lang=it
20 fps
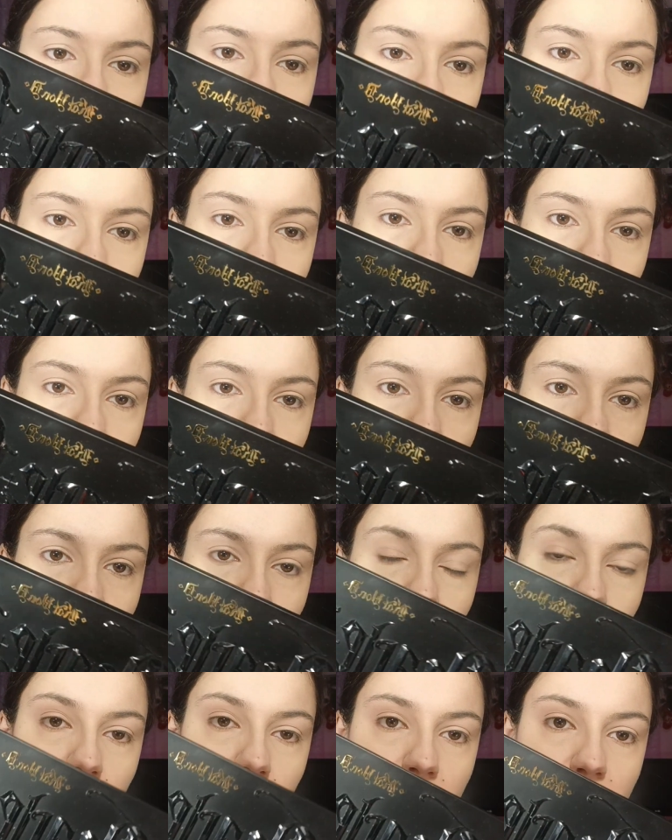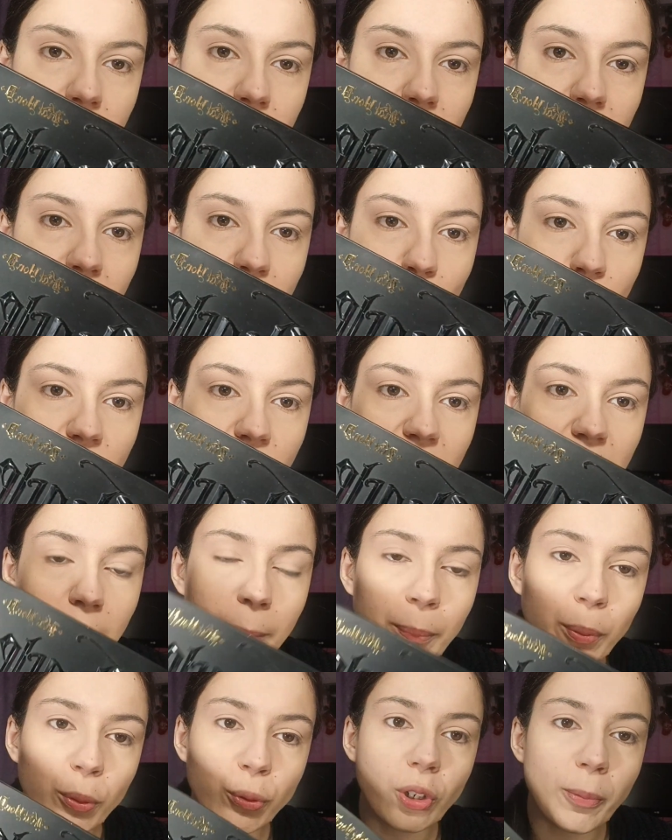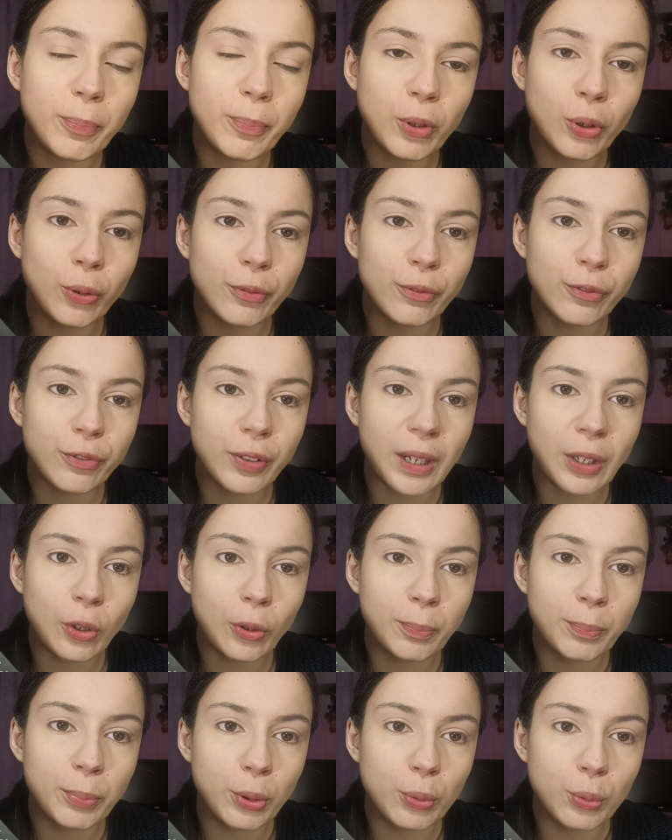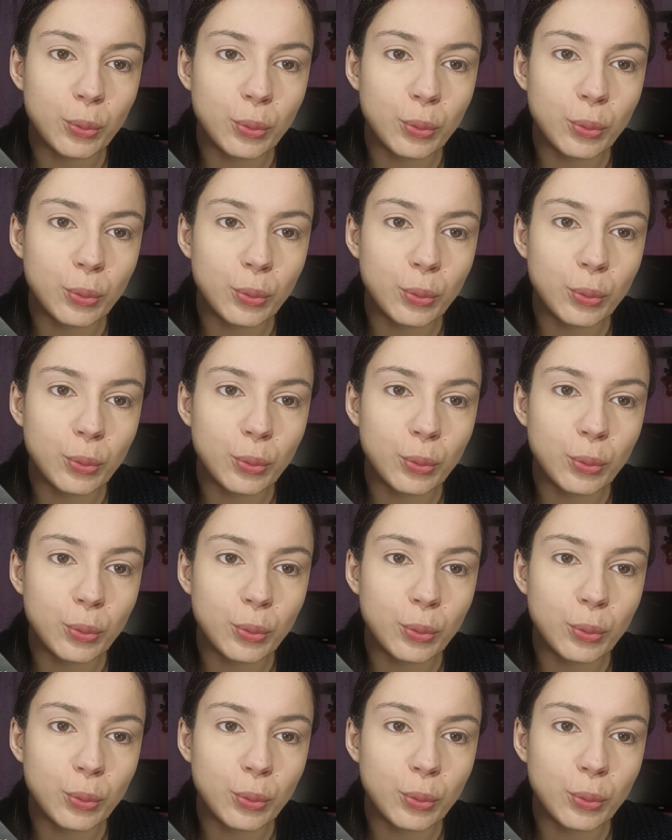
eye di Carboni che purtroppo non fanno più